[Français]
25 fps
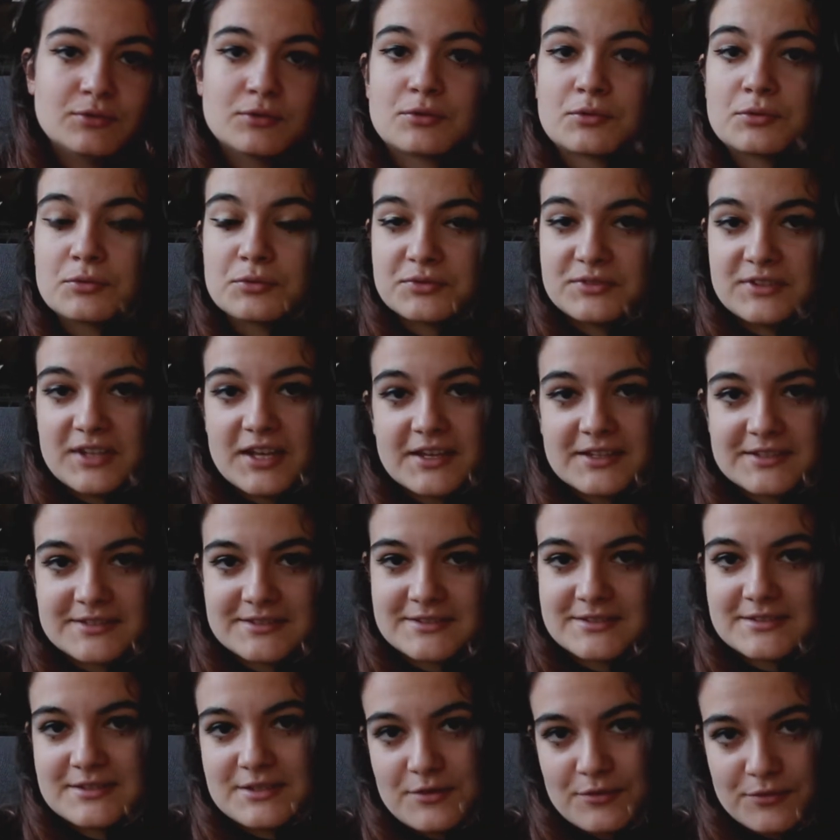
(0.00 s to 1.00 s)

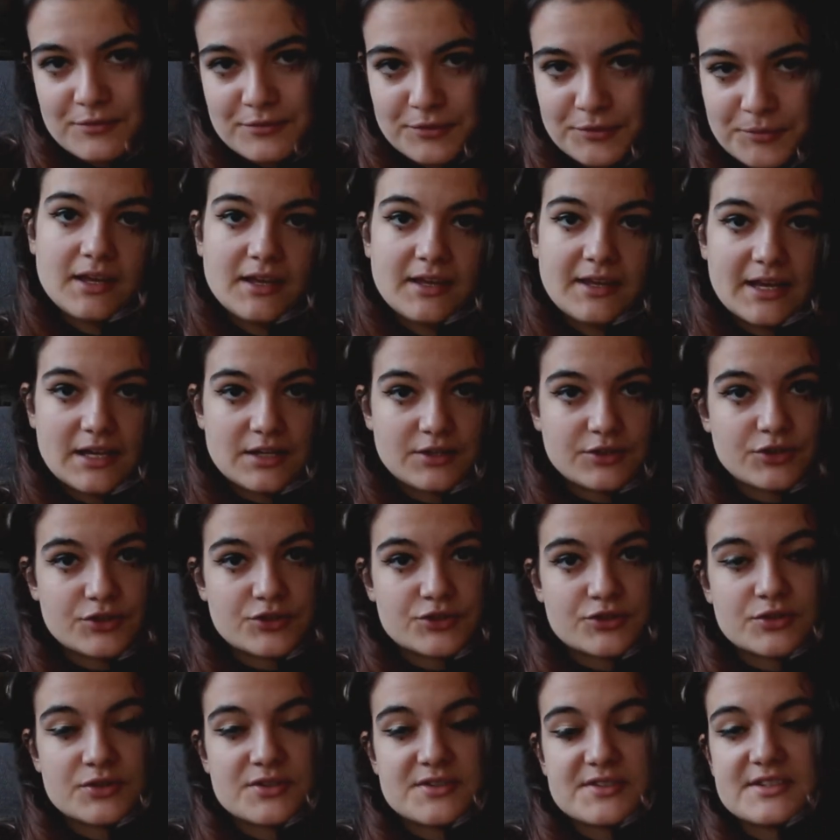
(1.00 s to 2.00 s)
contexte si on veut. Quelque
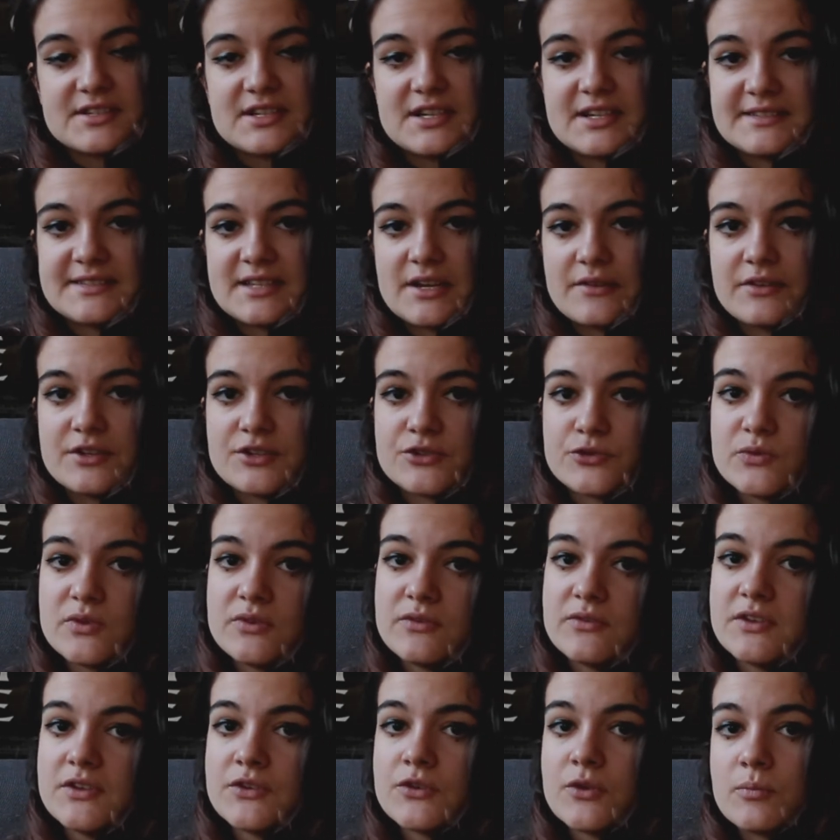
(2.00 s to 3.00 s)
chose les avait
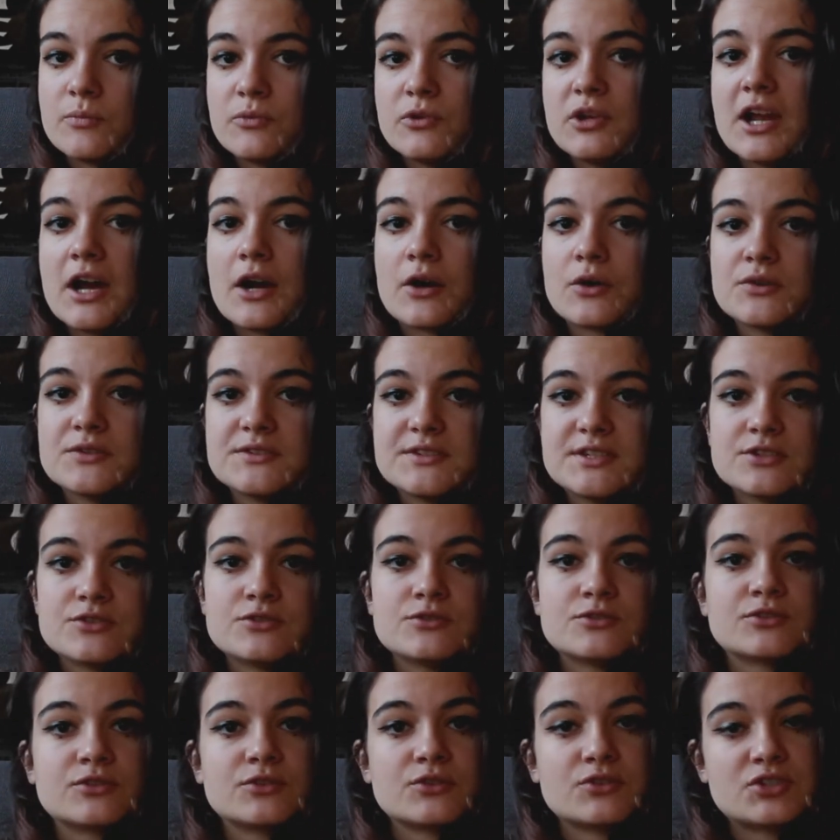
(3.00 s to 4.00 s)
suivis depuis la Russie
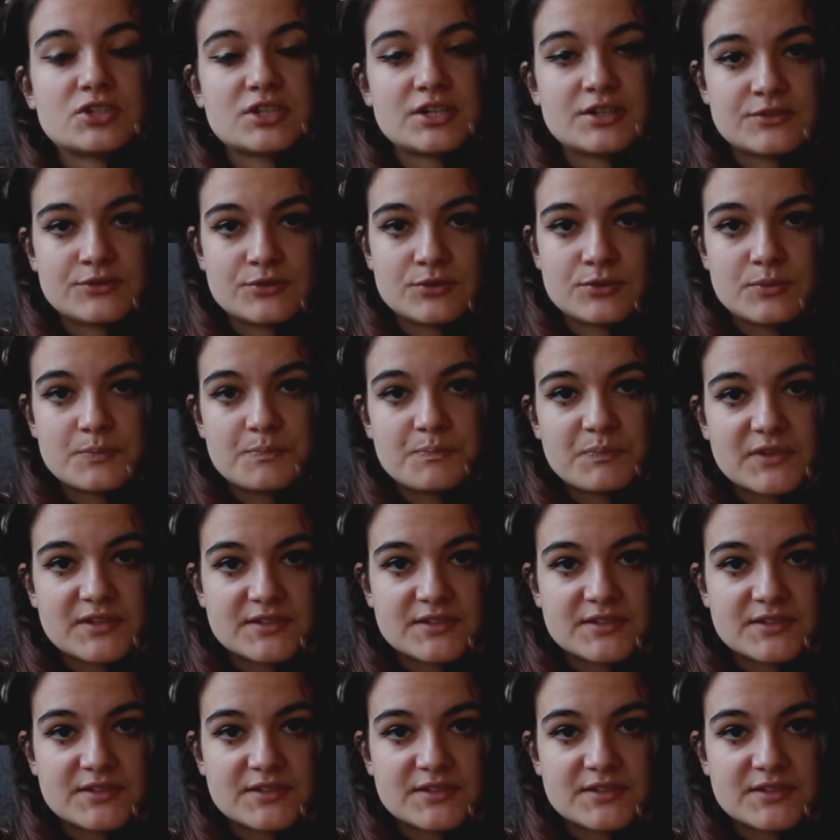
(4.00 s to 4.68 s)
jusque chez eux.